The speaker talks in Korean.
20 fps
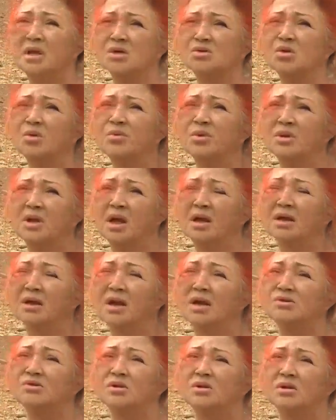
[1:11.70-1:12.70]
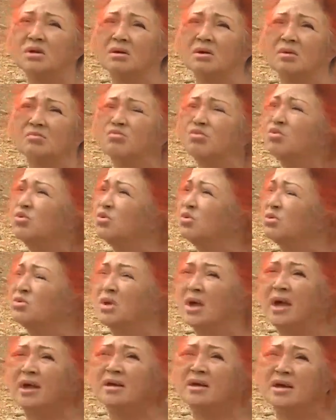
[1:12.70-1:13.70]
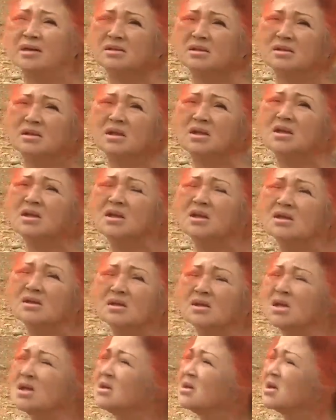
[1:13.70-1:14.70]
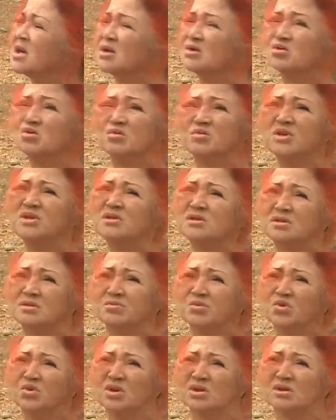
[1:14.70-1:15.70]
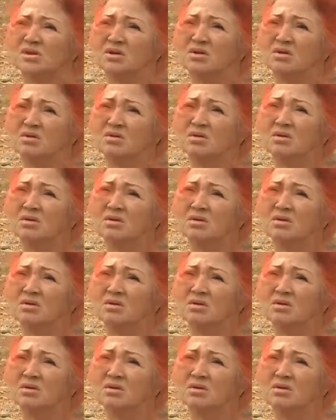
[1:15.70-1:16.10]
대소변 해결할 수 있는 거, 물 해결할 수 있는 이게 이거라도 좀 있었으면 좋겠어요.